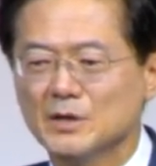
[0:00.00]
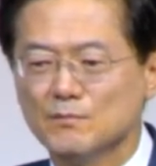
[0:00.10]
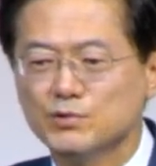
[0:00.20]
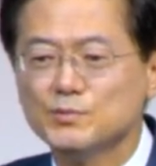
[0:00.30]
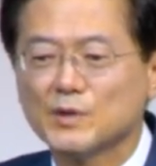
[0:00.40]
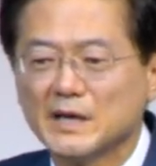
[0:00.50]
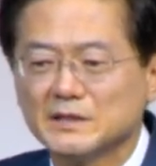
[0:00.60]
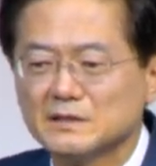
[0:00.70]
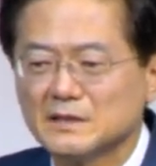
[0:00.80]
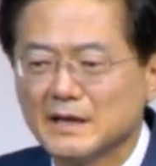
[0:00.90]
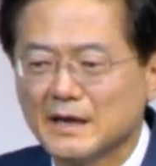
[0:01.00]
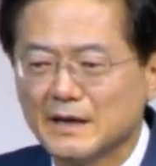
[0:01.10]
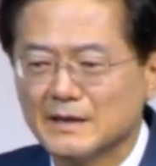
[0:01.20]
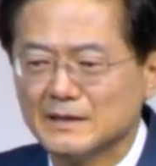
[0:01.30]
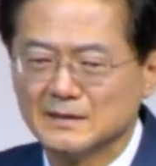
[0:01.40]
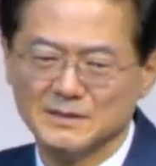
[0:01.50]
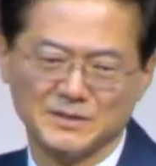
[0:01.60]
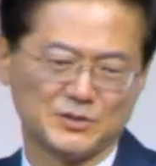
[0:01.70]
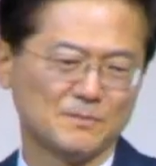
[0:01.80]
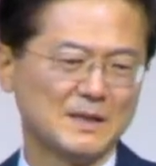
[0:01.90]
부부가 있는데
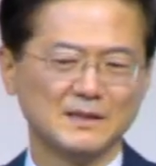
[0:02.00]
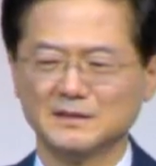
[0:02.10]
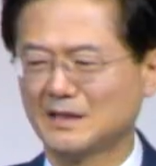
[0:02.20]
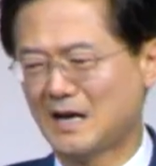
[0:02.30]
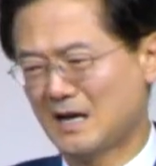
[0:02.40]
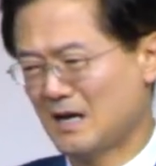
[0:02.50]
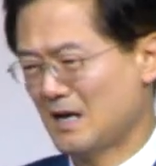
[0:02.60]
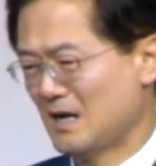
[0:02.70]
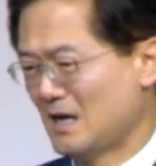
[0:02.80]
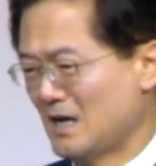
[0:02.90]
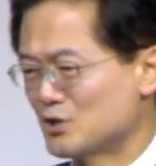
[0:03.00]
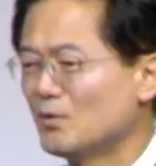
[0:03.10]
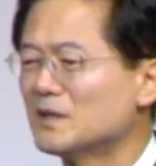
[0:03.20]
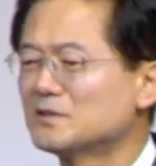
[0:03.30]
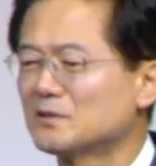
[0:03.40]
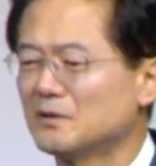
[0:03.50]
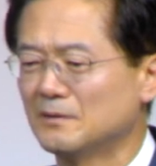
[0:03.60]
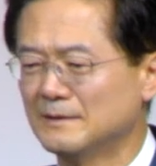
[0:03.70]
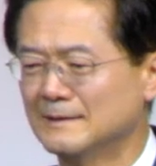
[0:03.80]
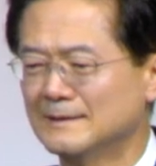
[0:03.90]
정말 다 좋아 서로
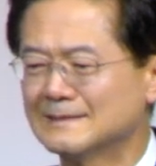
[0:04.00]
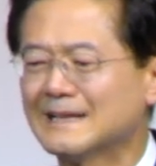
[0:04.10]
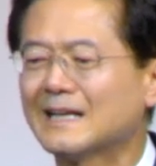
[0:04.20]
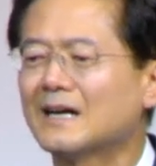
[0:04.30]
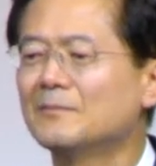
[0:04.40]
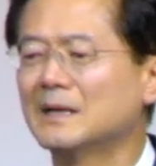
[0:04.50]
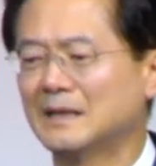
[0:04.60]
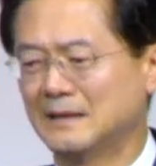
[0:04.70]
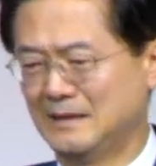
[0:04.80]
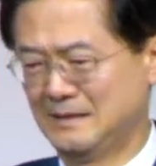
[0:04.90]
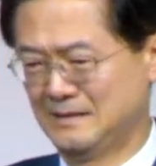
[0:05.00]
사랑만 안 해.